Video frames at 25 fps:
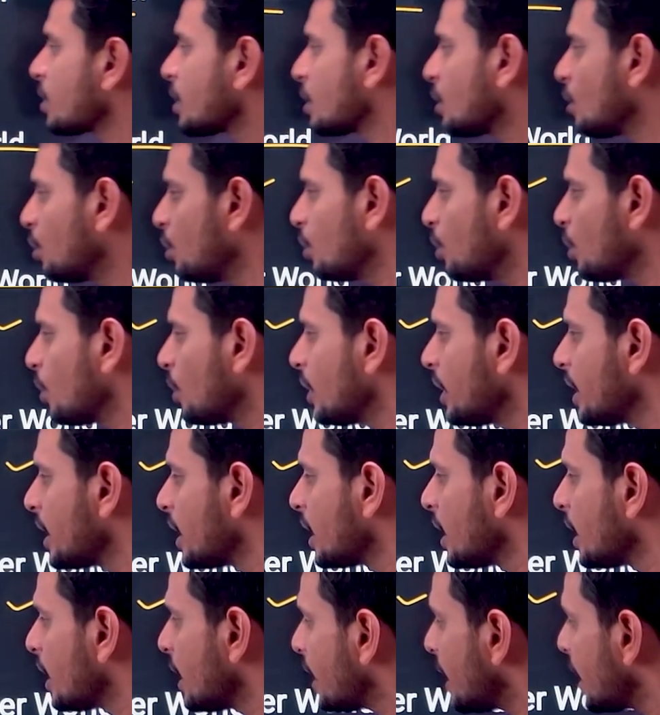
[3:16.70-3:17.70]
तो उन्होंने
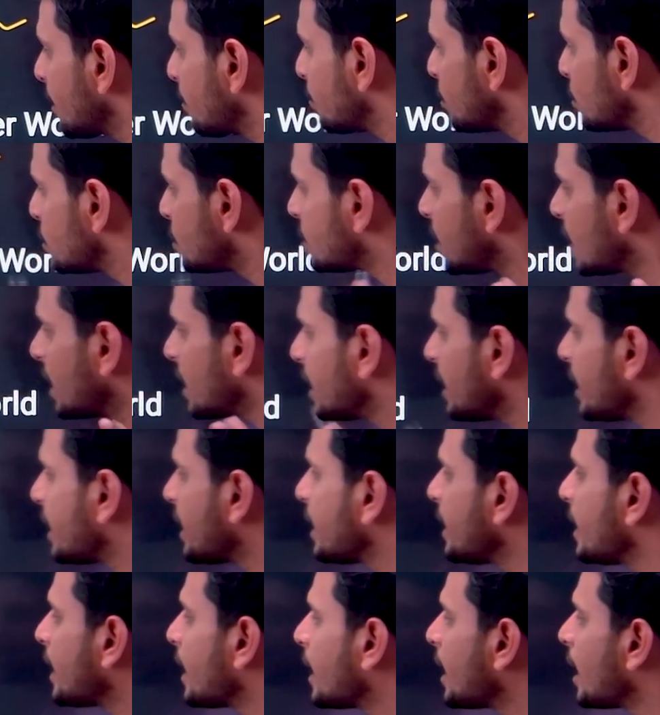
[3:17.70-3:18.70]
एक पुस्तक
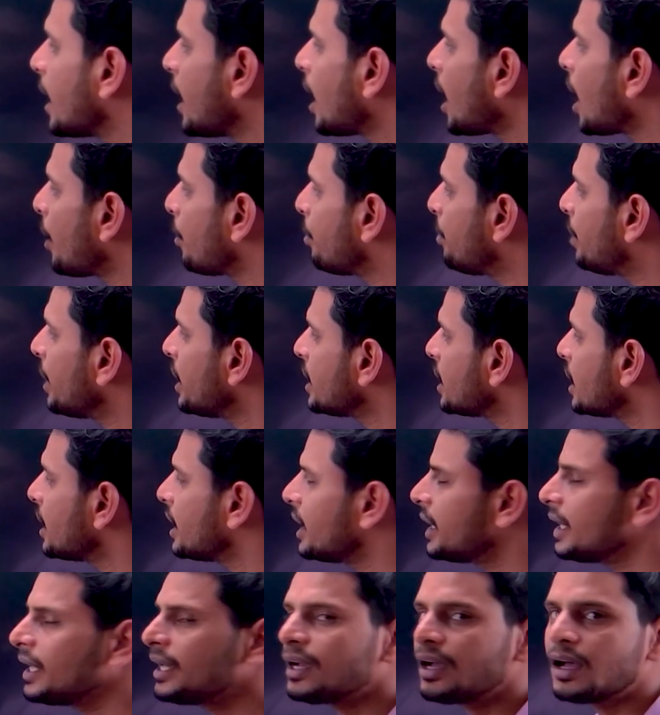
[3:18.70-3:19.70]
लिखी है अ बेटर
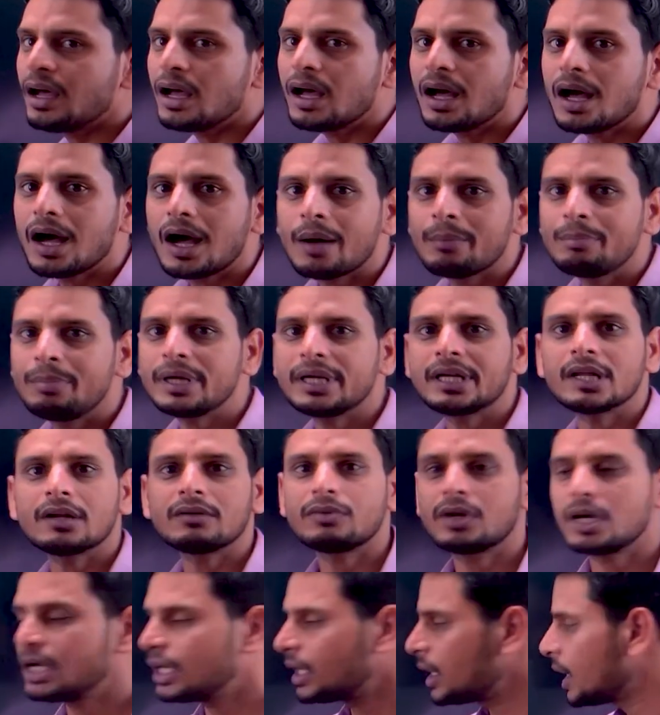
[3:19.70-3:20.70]
इंडिया अ बेटर
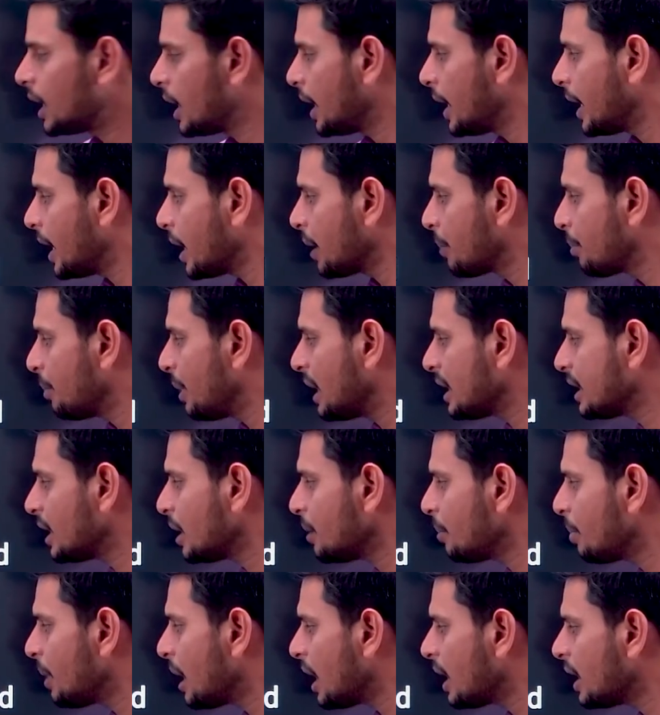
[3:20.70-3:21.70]
वर्ल्ड एक
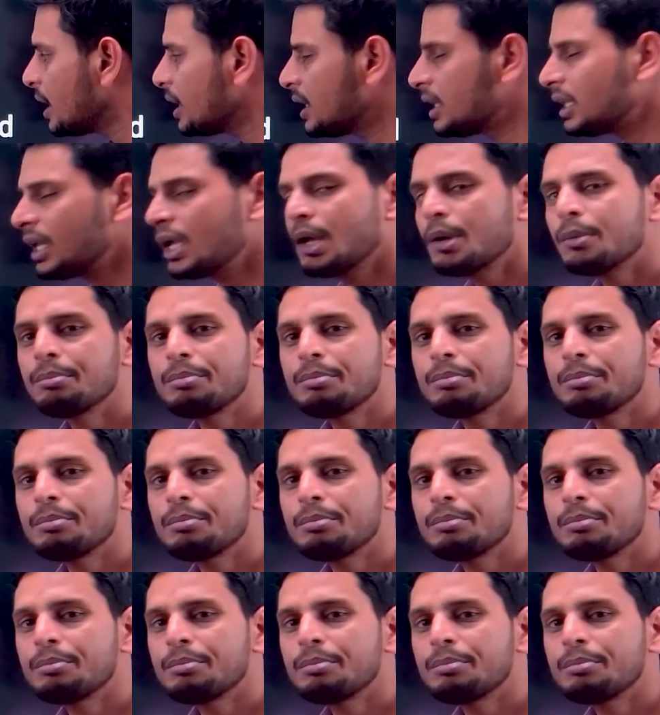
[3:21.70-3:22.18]
बेहतर भारत